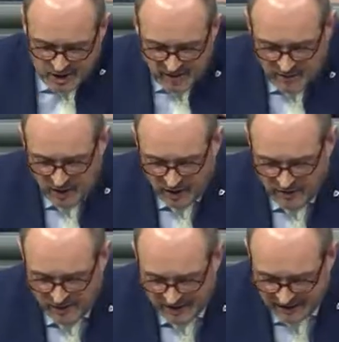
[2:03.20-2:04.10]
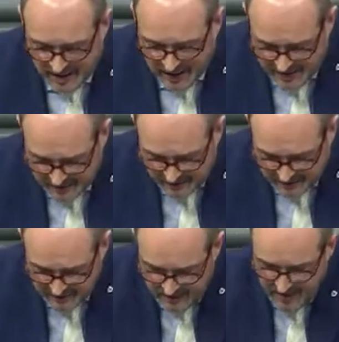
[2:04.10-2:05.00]
scheinbar noch immer nicht
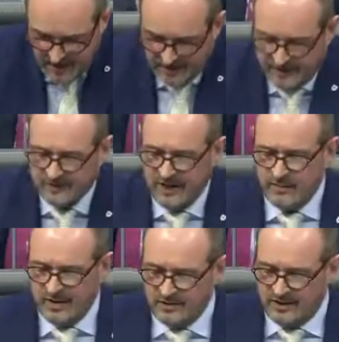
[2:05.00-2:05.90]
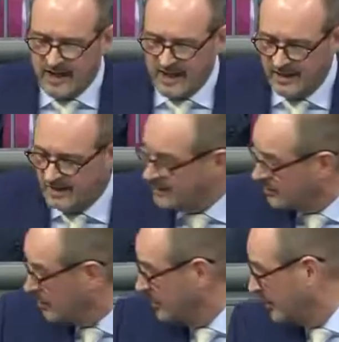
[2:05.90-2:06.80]
erreicht. Das, Herr Minister Heil,
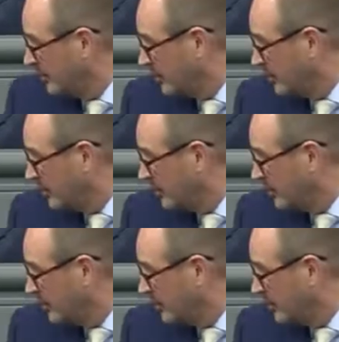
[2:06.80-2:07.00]
ist doch nicht